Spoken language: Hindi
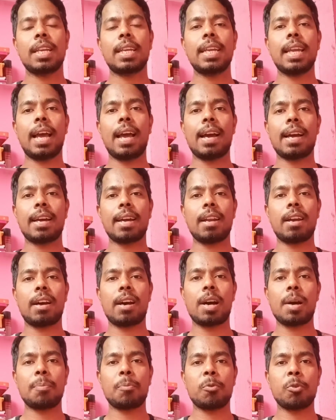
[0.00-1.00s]
कि अगर
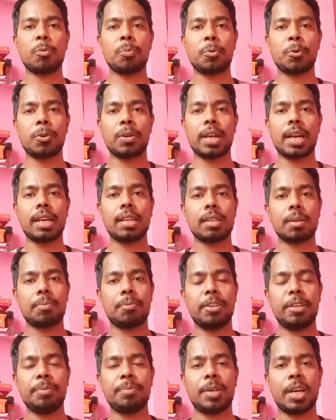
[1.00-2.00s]
आप कोई प्रोडक्ट
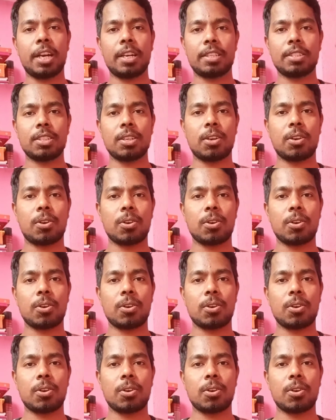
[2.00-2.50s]
फ्लिपकार्ट से